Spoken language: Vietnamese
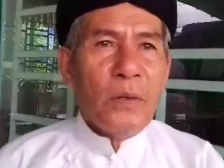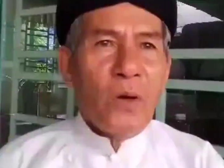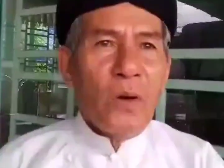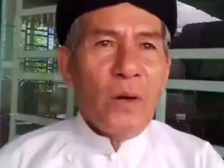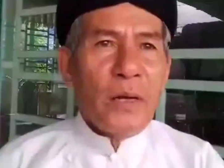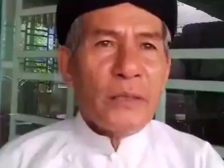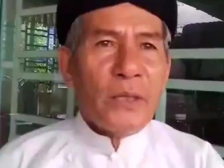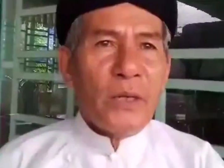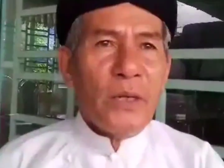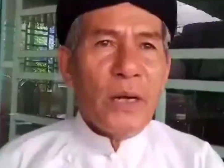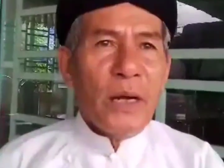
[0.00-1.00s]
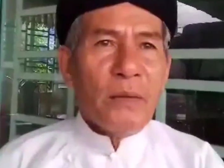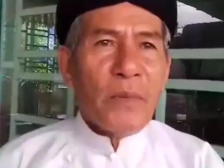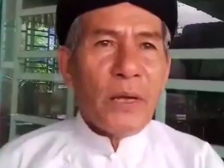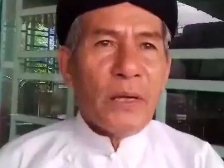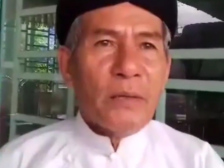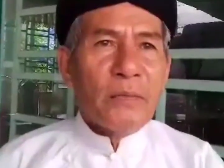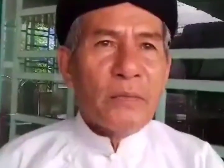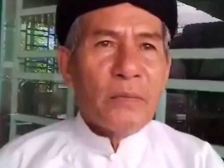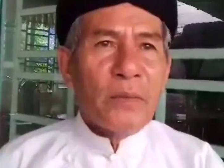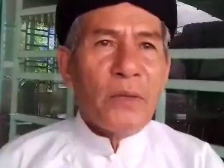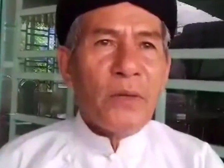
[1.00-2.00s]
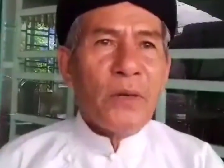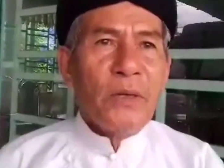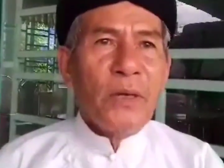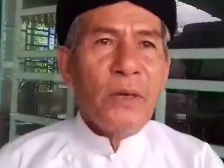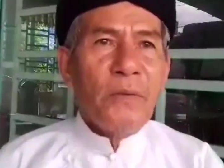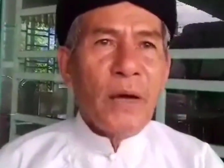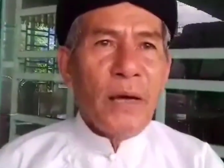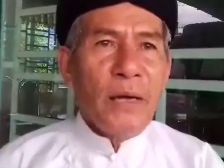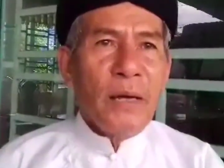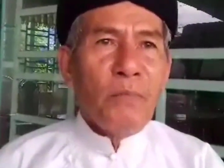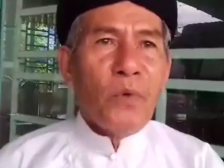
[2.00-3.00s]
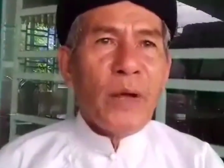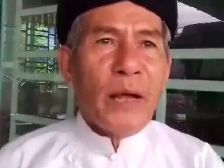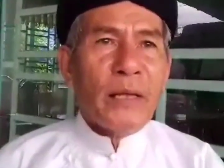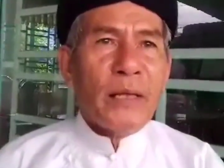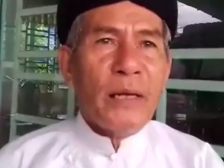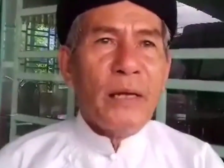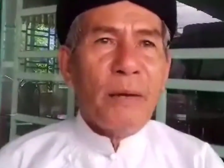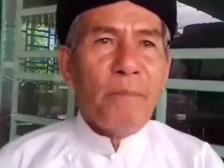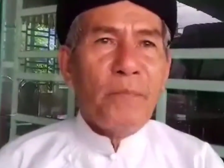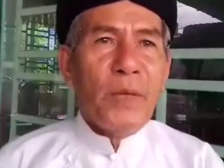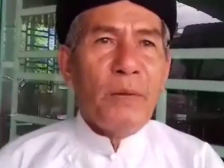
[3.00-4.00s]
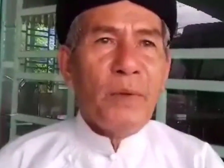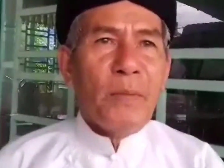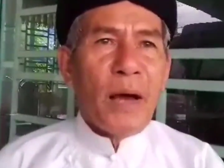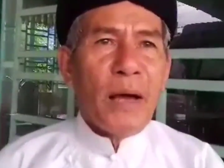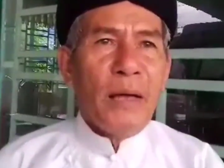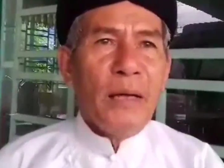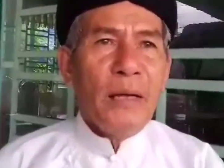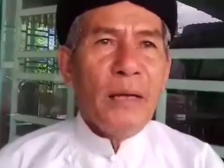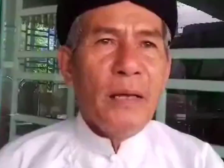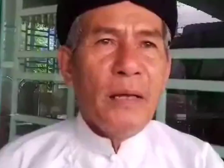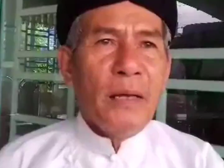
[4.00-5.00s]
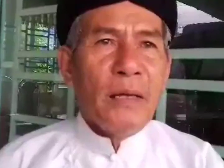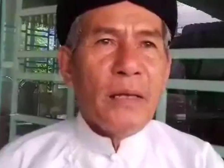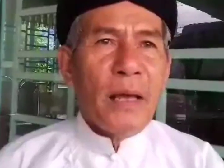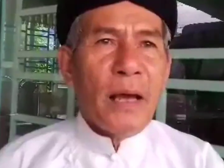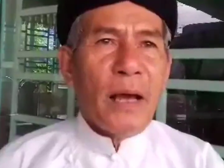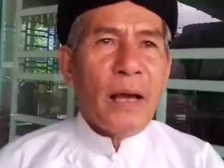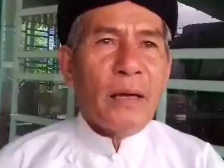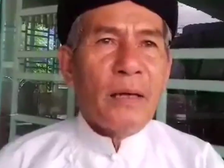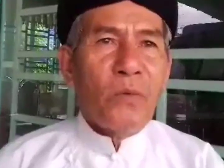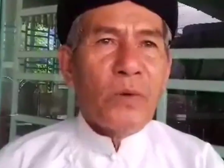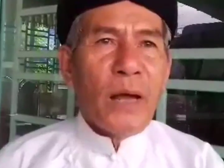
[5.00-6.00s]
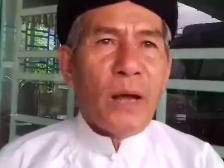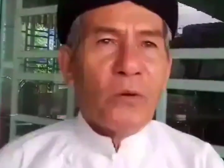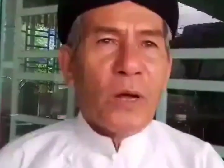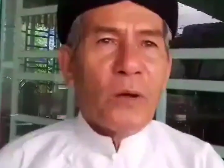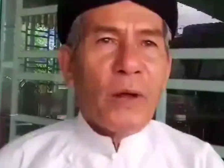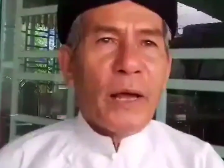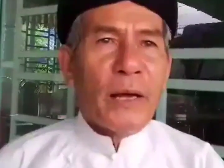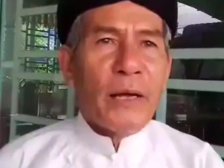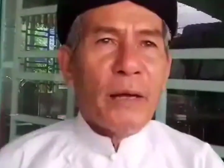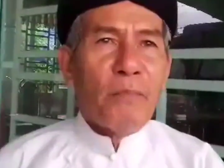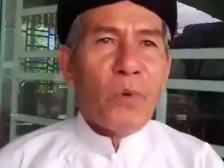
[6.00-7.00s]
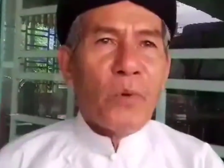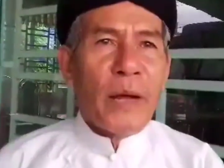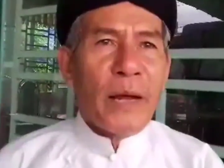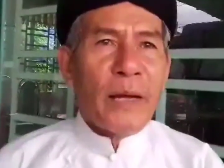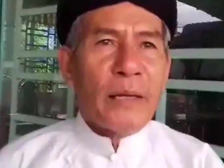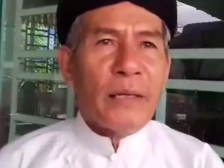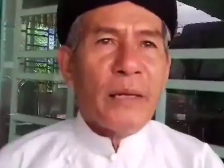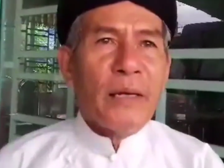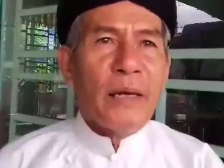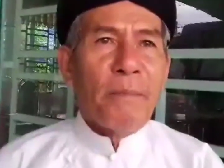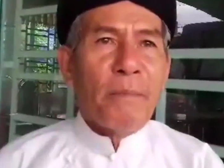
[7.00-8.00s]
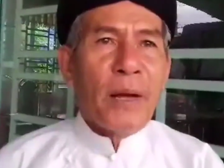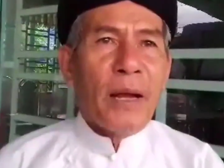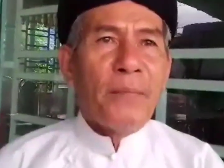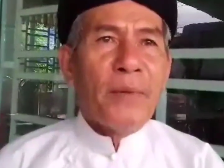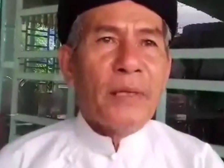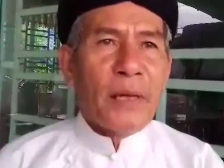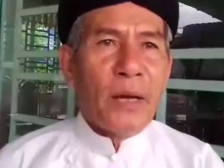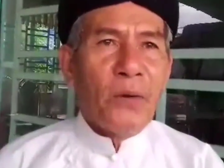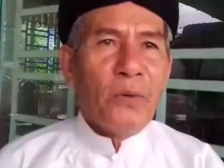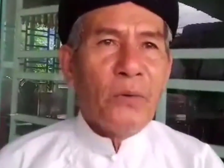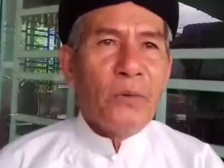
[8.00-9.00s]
đó là sự khác biệt giữa chi thái năm 1997 và gốc đạo cao đài năm 1926